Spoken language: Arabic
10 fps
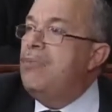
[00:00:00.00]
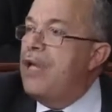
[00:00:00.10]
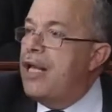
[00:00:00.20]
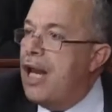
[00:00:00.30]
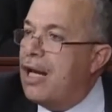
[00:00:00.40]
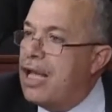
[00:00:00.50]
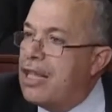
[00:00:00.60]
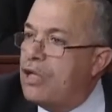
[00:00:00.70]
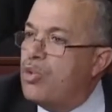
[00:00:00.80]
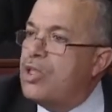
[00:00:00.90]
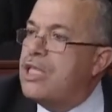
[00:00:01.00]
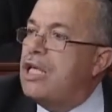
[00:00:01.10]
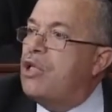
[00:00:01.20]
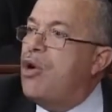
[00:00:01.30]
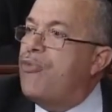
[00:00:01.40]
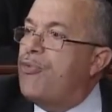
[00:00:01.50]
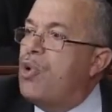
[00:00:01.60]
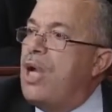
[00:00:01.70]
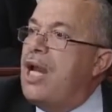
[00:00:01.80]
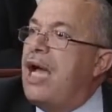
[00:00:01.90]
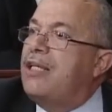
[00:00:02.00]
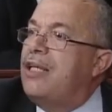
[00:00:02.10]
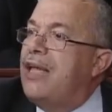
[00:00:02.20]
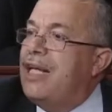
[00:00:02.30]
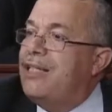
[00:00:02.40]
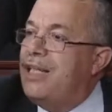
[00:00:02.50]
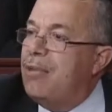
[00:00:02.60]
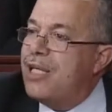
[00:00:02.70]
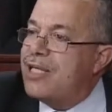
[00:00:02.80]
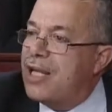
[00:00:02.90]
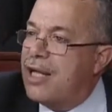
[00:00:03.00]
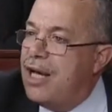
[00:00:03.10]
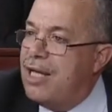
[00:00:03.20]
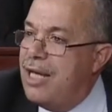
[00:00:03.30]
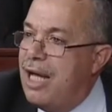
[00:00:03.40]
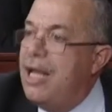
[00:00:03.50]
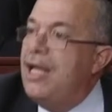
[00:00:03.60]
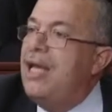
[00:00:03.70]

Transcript: بأن القضاء التونسي يتوفر على حد أدنى من الاستقلالية